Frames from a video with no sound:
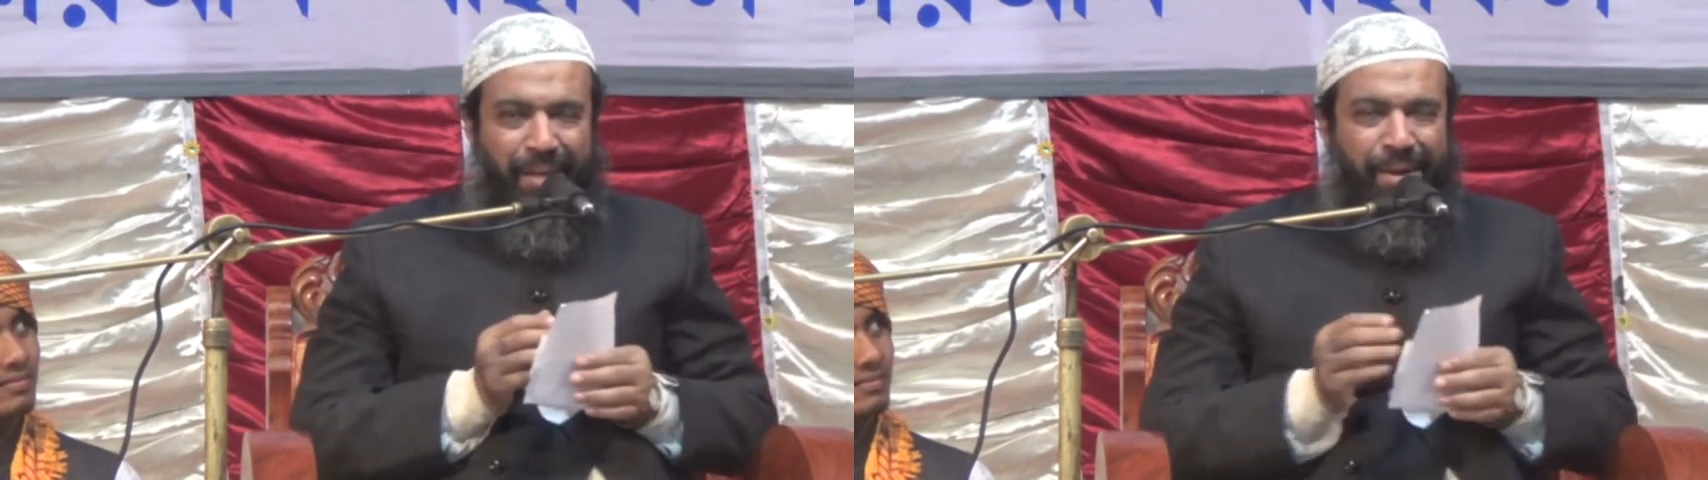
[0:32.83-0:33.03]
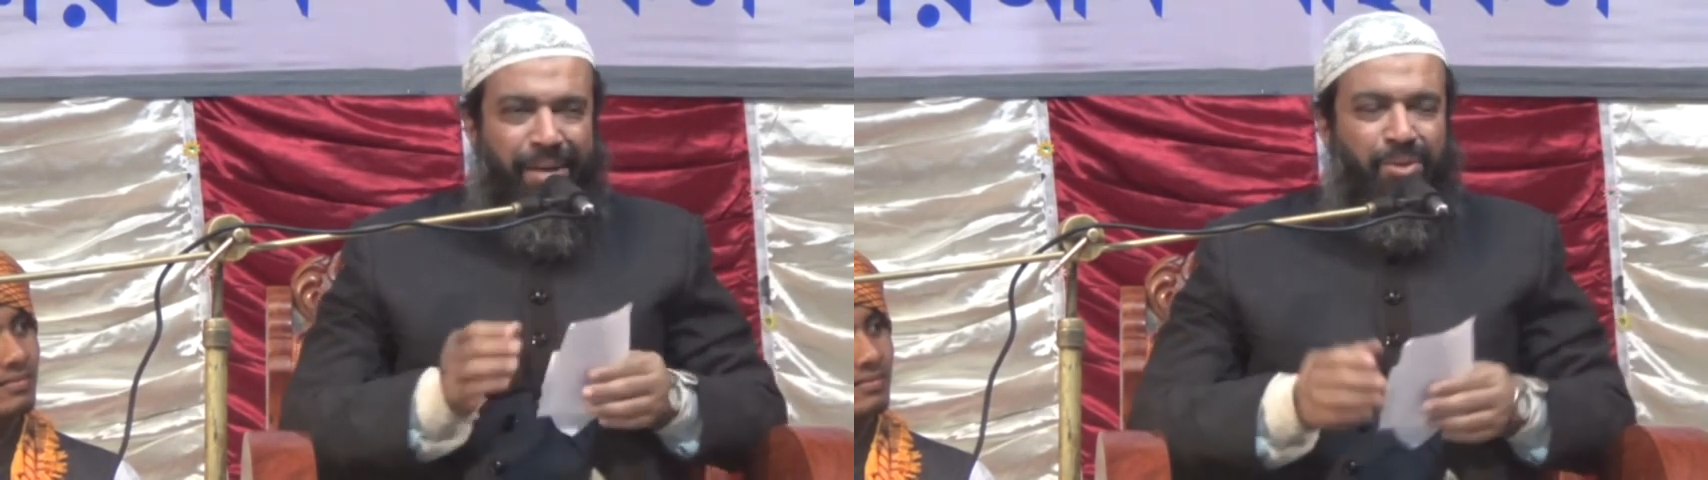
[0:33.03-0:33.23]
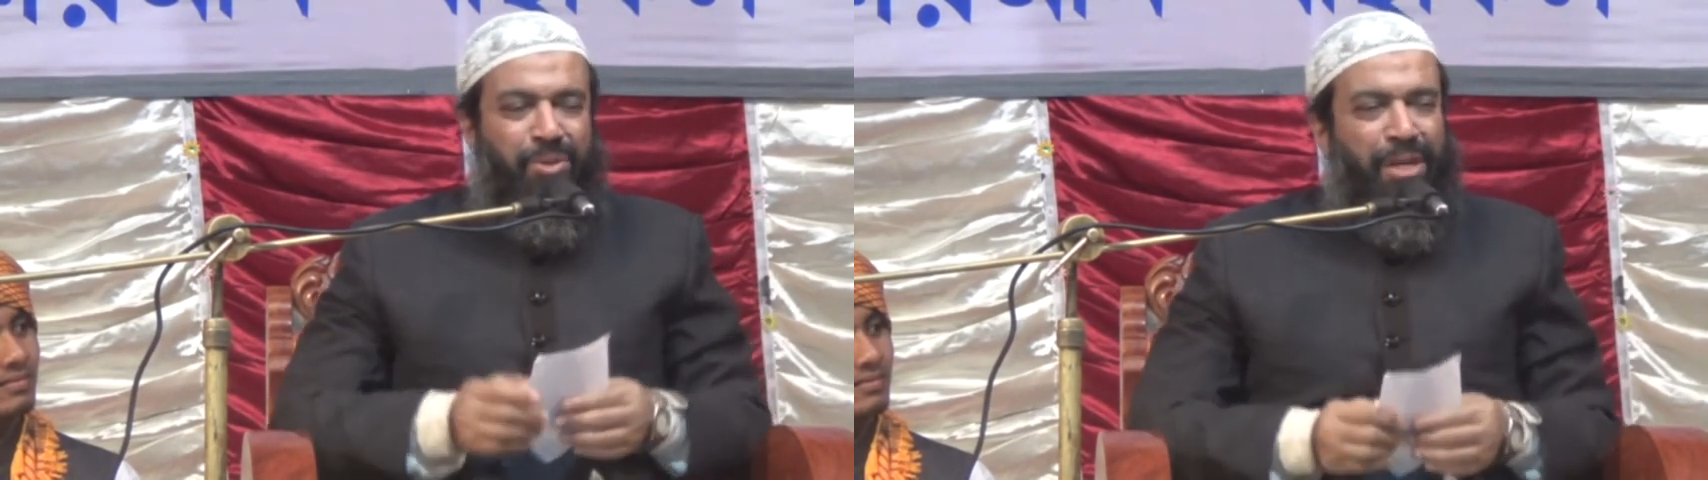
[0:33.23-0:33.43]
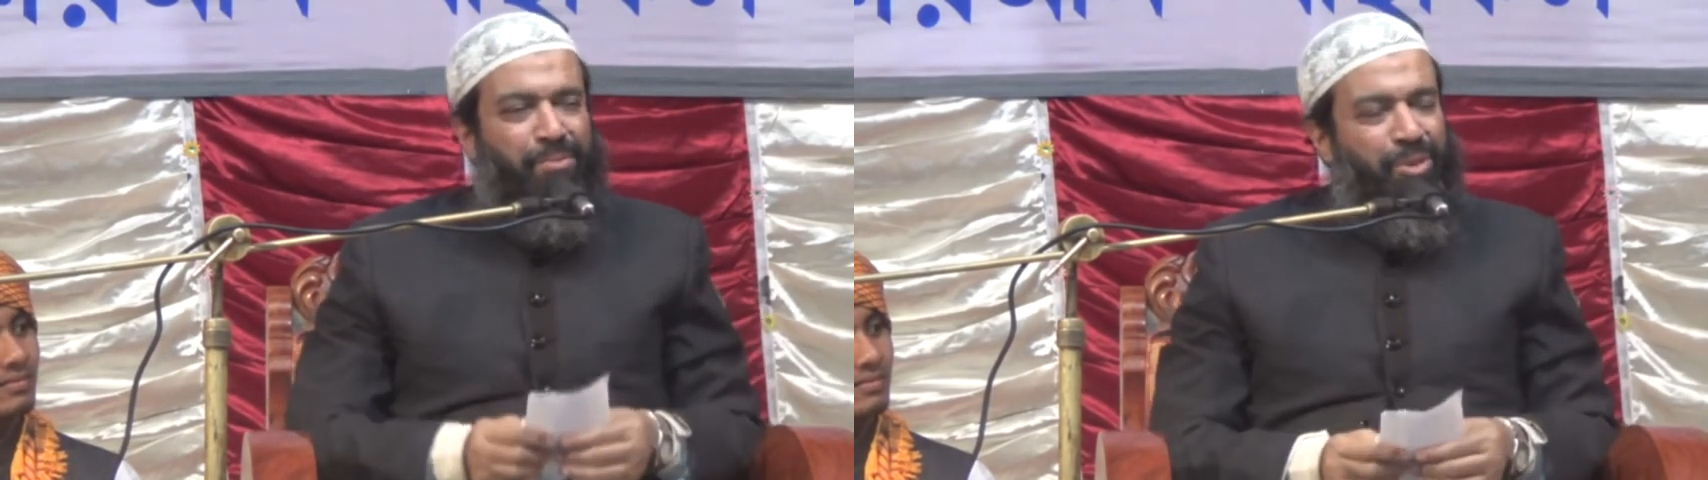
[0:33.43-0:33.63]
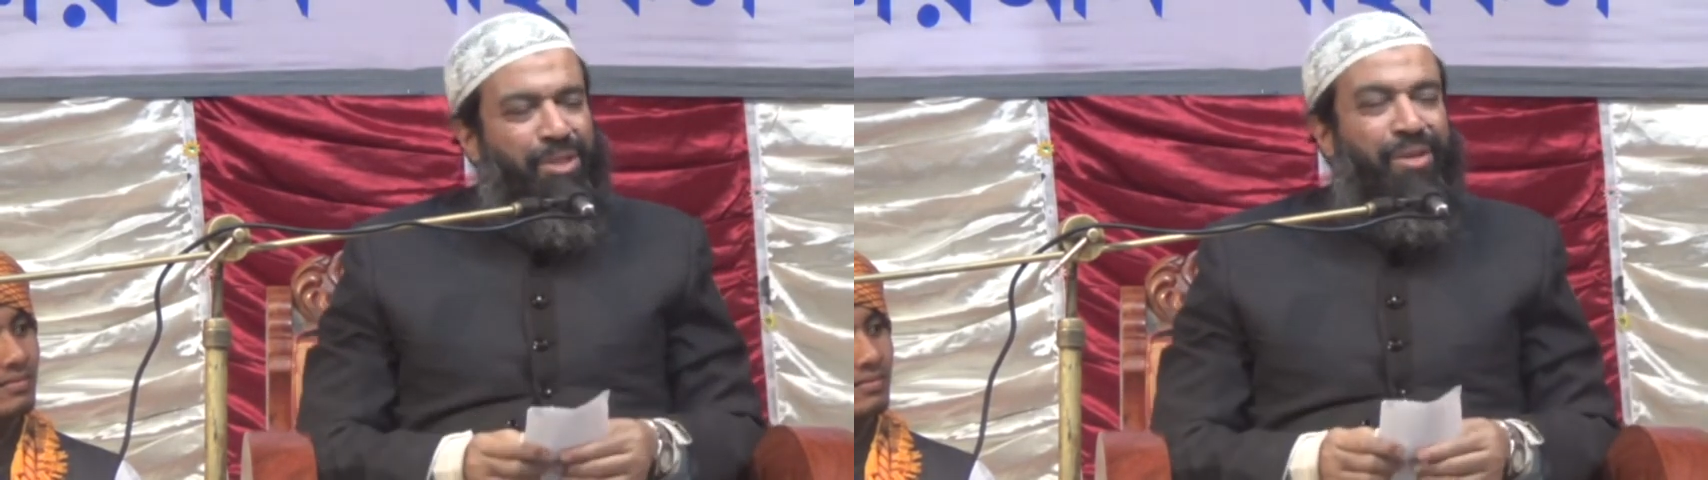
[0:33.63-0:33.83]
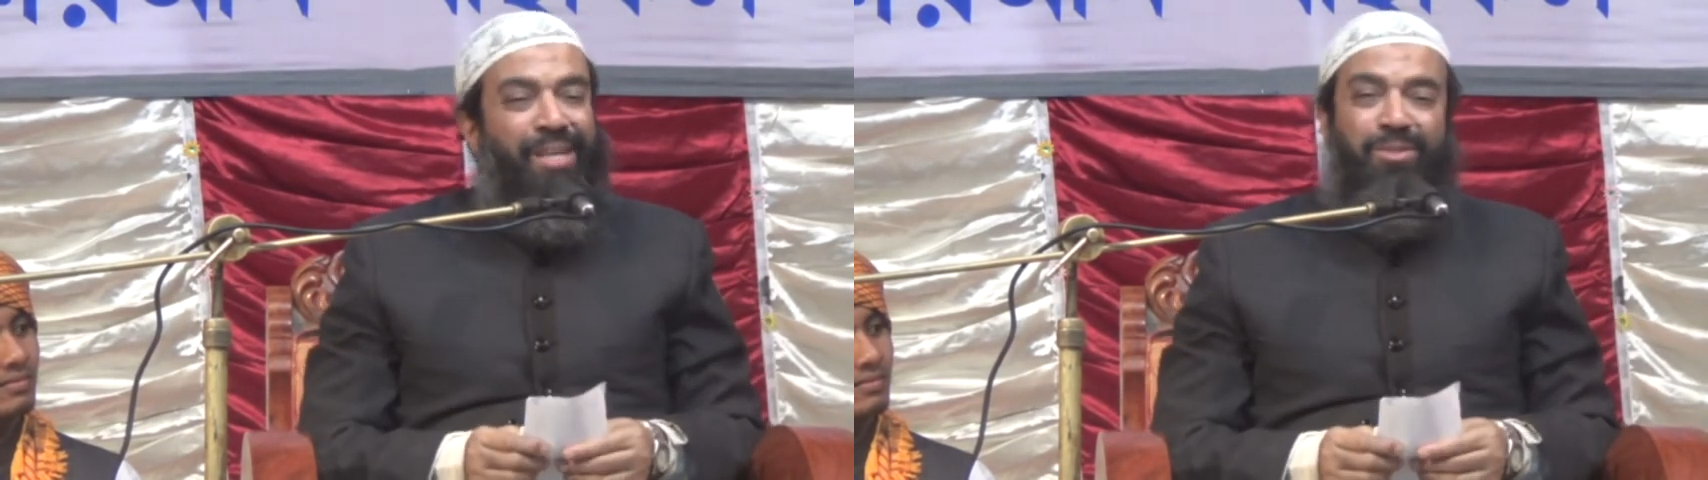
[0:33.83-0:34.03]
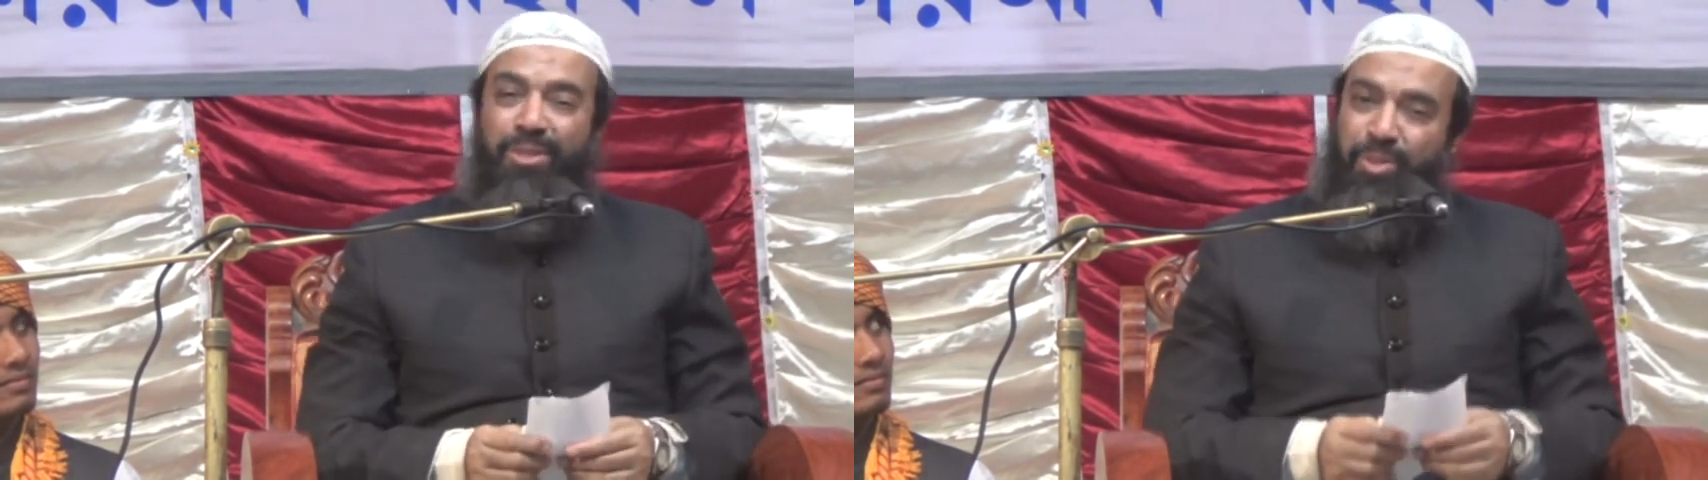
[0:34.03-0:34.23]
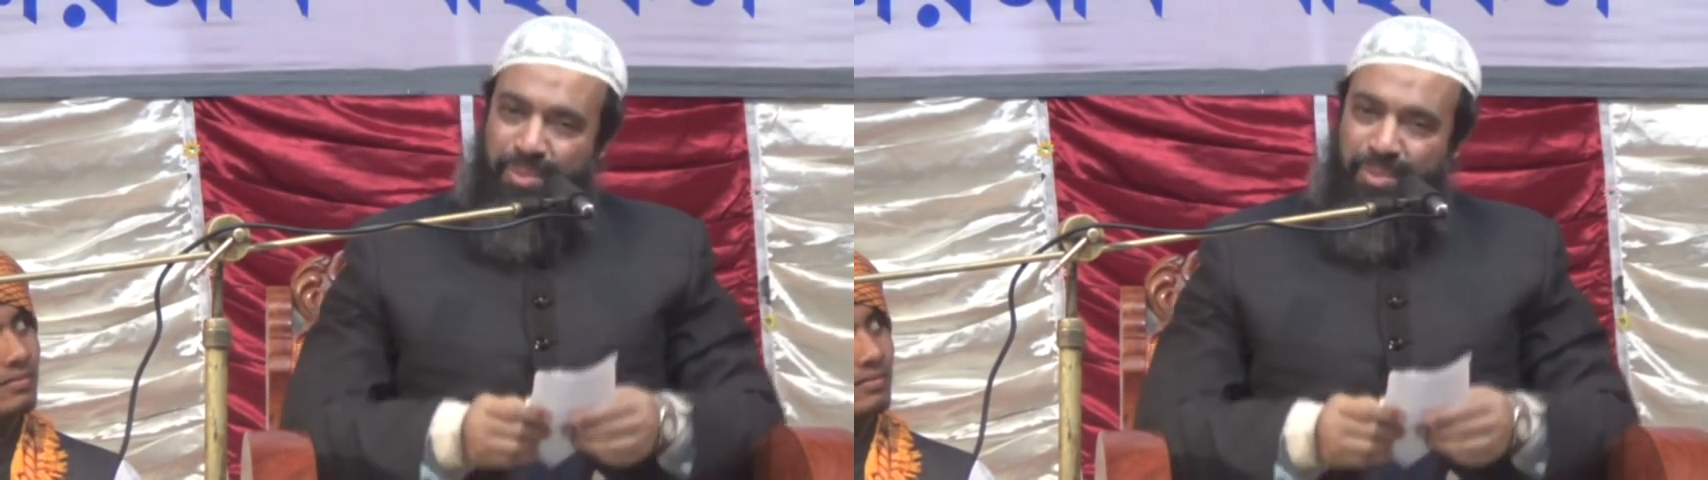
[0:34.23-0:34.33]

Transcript: জামাই হুজুরের মুড়ি ধুয়ে যদি